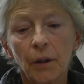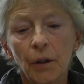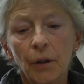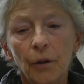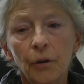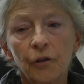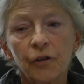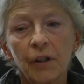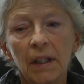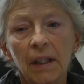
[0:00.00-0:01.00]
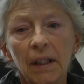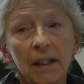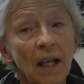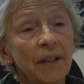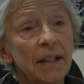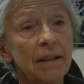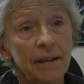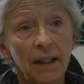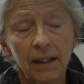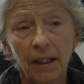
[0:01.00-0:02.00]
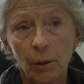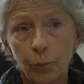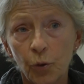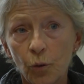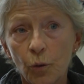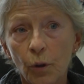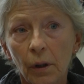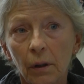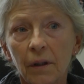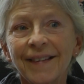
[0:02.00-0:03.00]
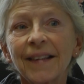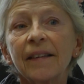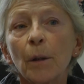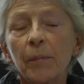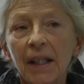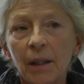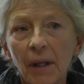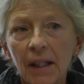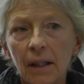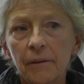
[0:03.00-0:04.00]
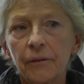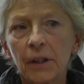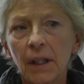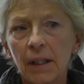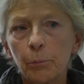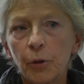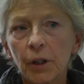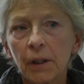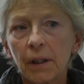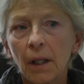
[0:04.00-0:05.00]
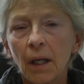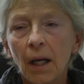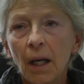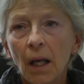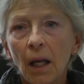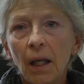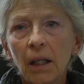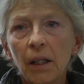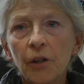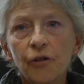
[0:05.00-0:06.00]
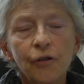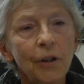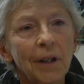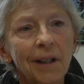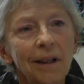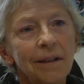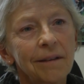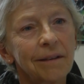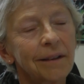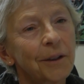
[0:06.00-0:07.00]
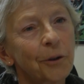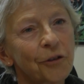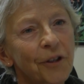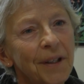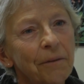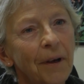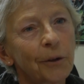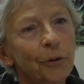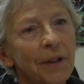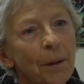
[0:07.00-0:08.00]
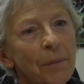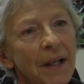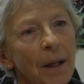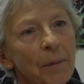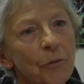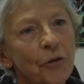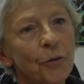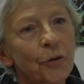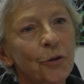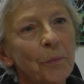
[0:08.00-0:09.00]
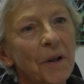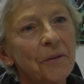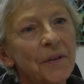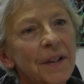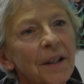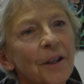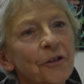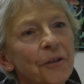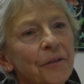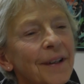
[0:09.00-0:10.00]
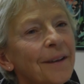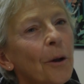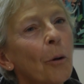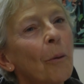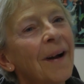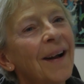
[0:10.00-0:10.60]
euh, j'ai travaillé cinq ans pour ce qui s'appelait Québec Téléphone à l'époque. Et j'ai réalisé que j'allais faire toute la, même chose toute ma vie, alors j'ai fait non.